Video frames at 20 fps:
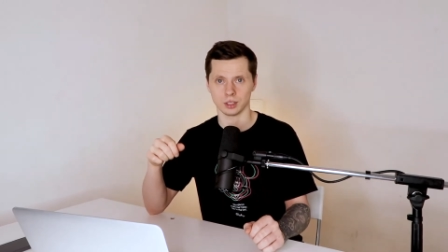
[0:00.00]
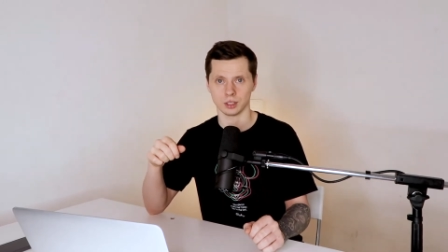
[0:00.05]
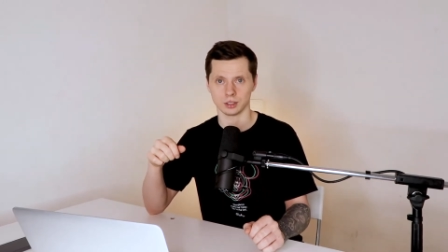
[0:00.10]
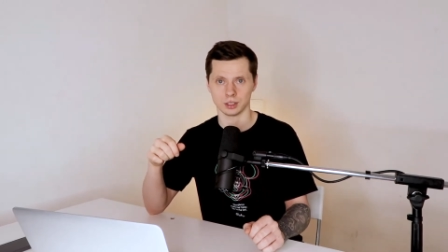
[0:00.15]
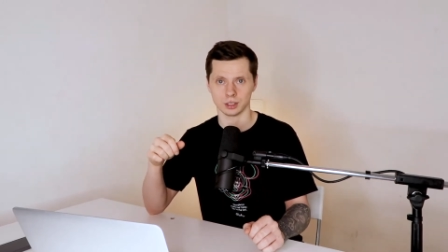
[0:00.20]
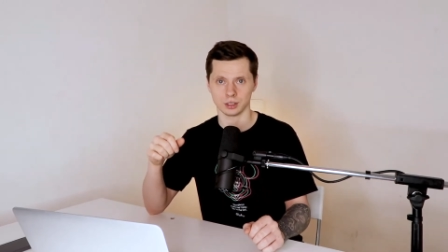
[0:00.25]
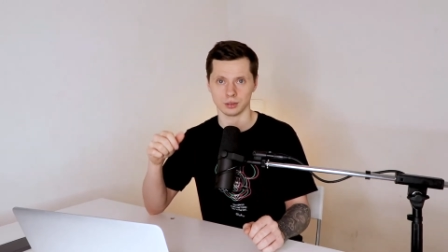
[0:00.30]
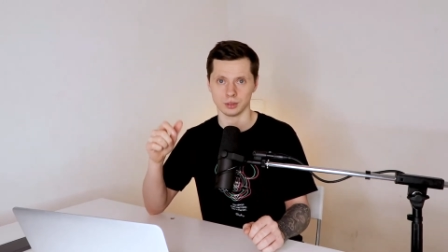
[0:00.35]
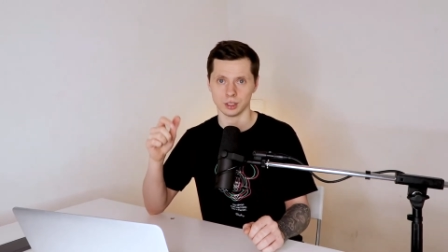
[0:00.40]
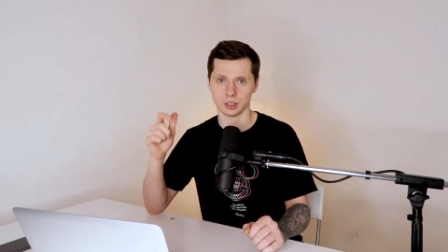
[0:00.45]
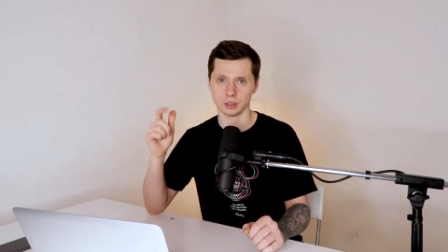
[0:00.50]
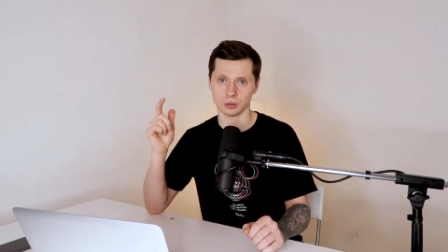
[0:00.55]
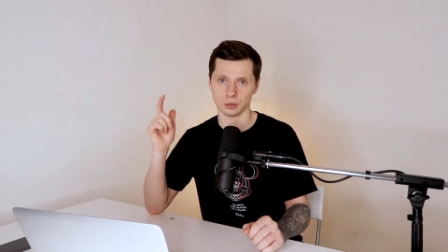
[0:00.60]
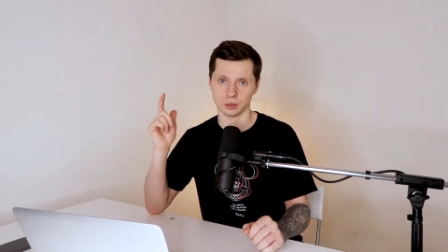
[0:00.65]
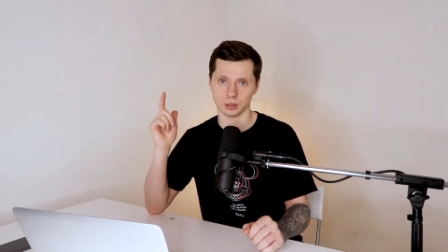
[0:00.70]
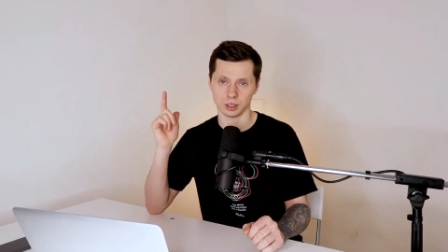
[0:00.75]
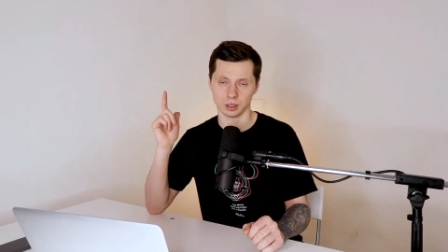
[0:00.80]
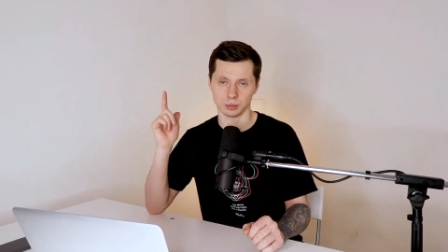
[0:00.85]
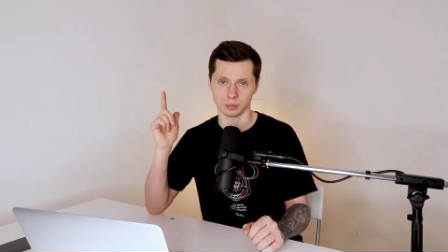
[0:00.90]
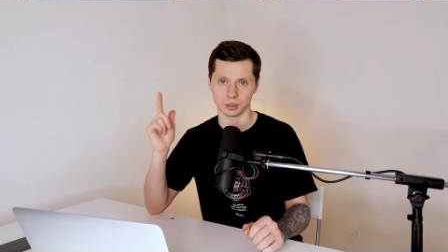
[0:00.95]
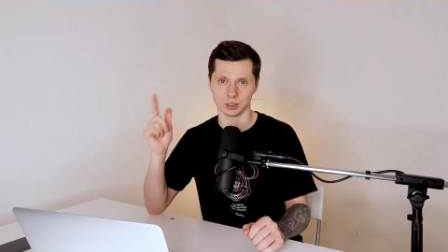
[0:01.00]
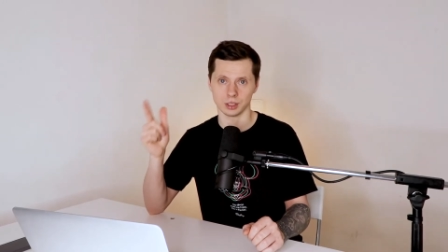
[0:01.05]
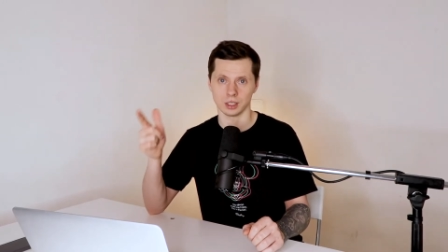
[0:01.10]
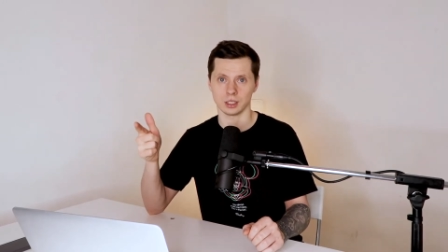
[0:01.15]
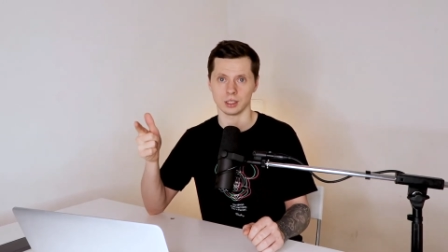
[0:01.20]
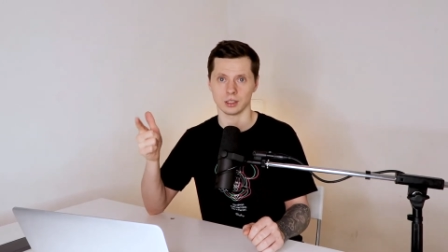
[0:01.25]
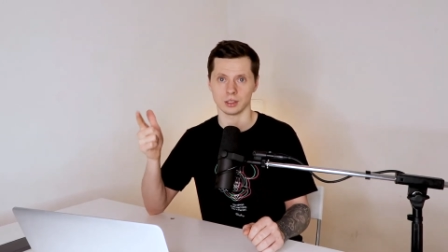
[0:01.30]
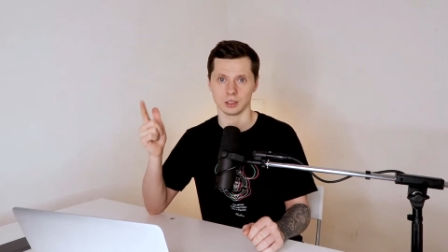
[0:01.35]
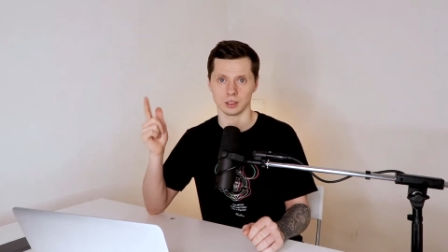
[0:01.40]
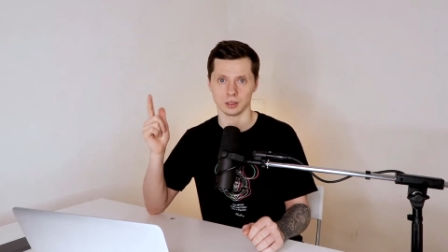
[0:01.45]
классных видео,
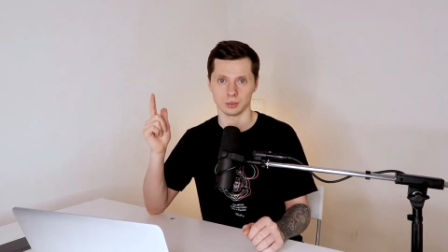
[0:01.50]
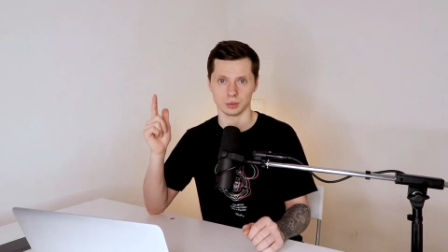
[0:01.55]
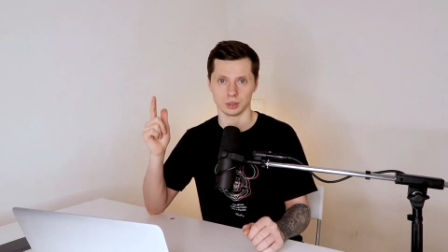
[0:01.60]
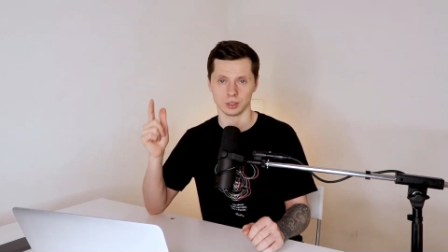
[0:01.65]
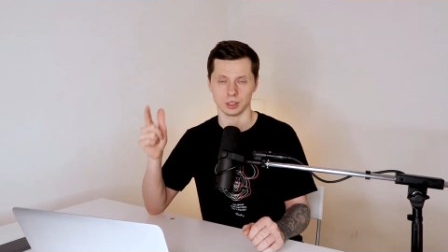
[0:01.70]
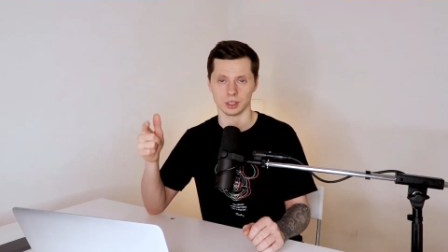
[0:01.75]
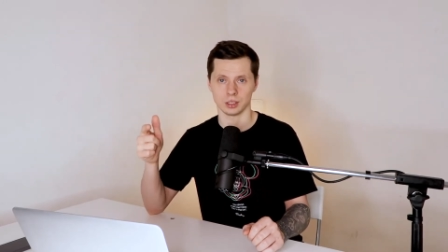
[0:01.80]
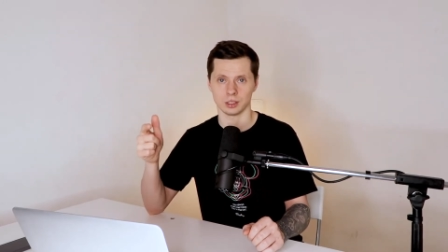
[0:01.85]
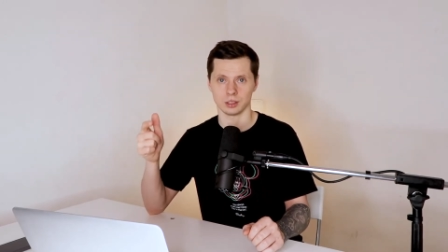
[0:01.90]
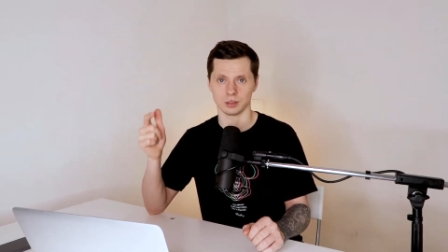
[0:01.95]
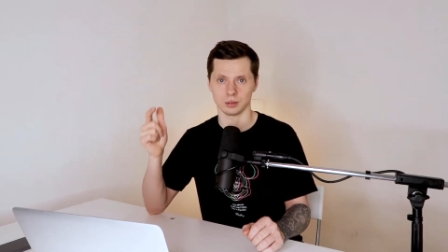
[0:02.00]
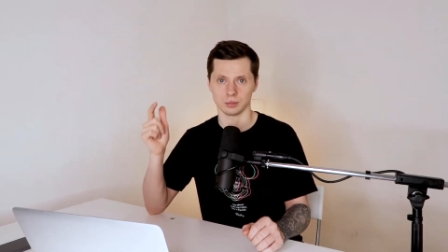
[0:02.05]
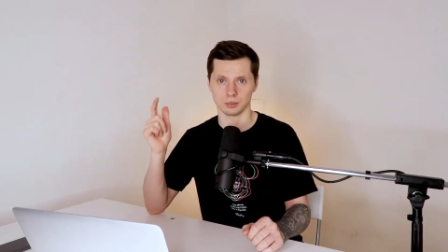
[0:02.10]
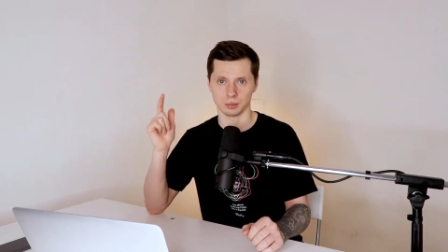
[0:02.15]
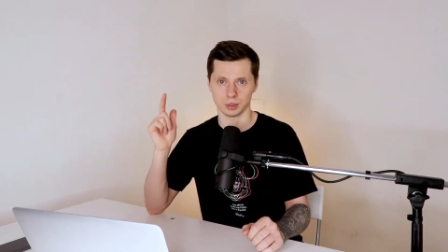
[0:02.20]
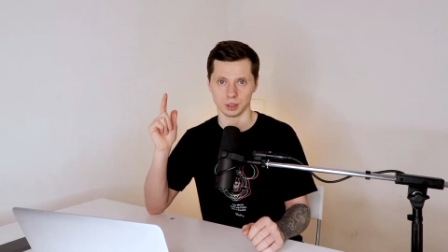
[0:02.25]
обязательно, обязательно